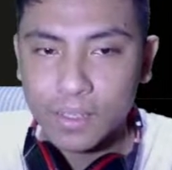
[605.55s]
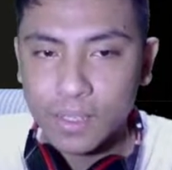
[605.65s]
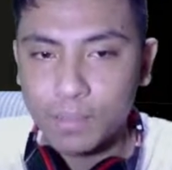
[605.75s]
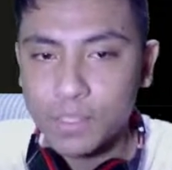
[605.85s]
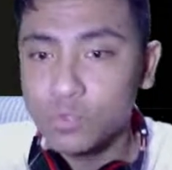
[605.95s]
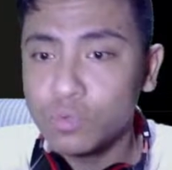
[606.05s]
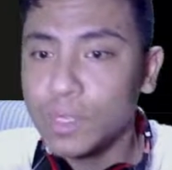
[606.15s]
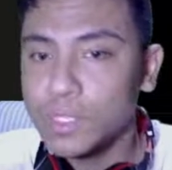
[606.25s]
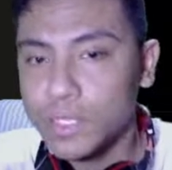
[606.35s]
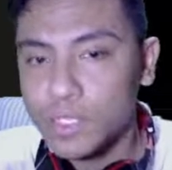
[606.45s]
kayak
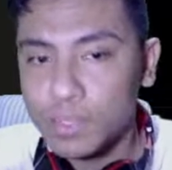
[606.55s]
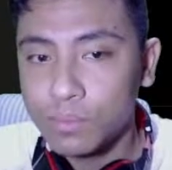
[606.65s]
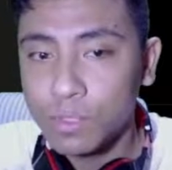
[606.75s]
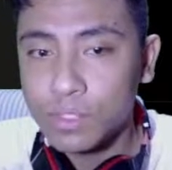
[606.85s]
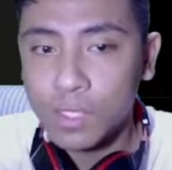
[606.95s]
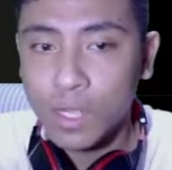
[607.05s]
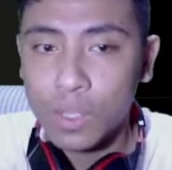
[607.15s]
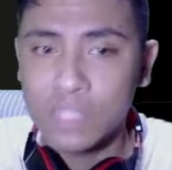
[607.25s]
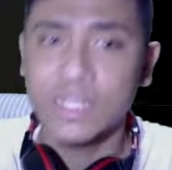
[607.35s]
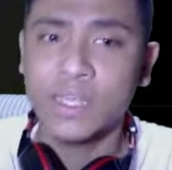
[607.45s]
percuma trade-nya buat
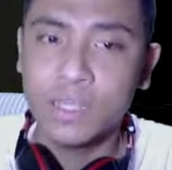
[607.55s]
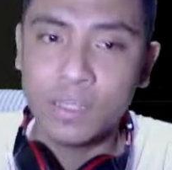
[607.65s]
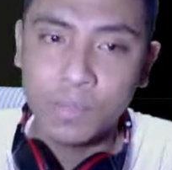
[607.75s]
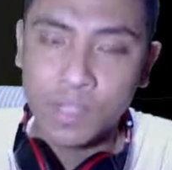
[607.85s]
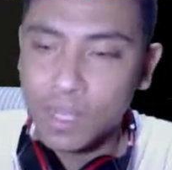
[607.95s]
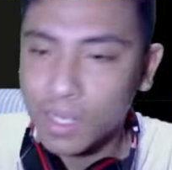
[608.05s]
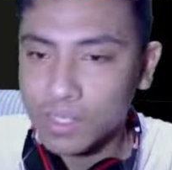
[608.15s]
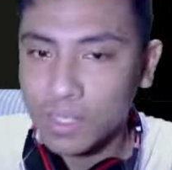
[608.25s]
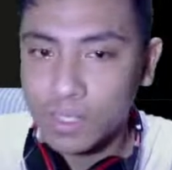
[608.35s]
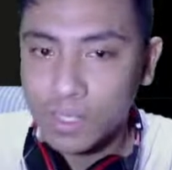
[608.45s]
ngelawan Jackie tapi
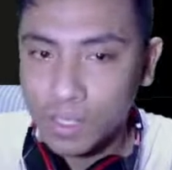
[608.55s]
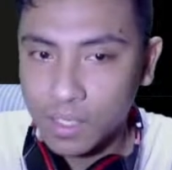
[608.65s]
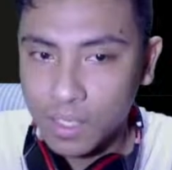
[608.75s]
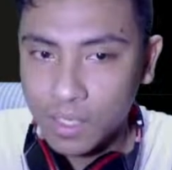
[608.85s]
karakternya